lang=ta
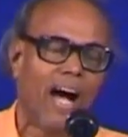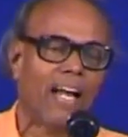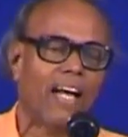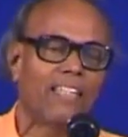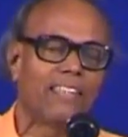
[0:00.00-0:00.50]

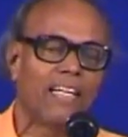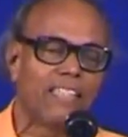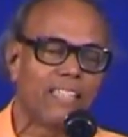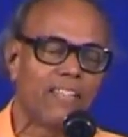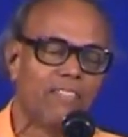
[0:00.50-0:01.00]
ஆனால் அது
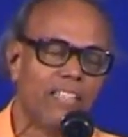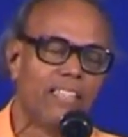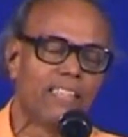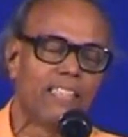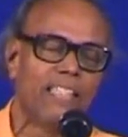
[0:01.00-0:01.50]
தங்குகின்ற
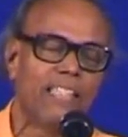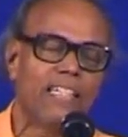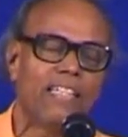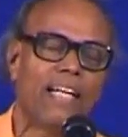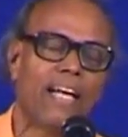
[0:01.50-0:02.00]
வீடுக்கு
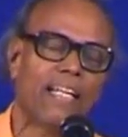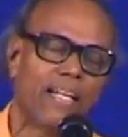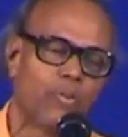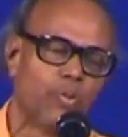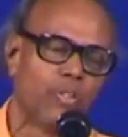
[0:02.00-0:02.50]

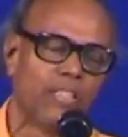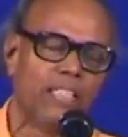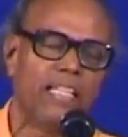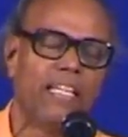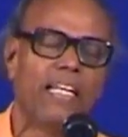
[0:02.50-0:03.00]
நரதரை உண்டு
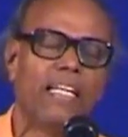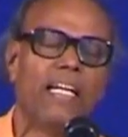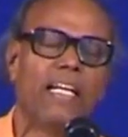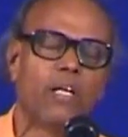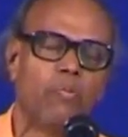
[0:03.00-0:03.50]

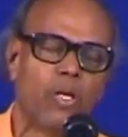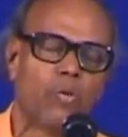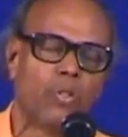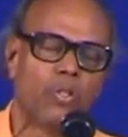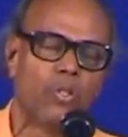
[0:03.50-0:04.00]
ஈழைருமல்
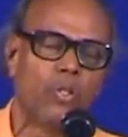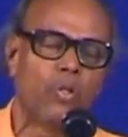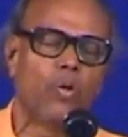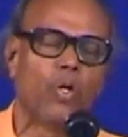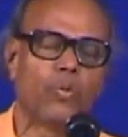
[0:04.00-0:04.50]
உண்டு
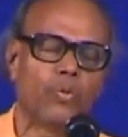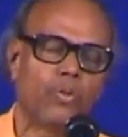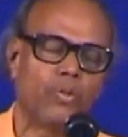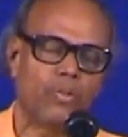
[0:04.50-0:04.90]
நோய் உண்டு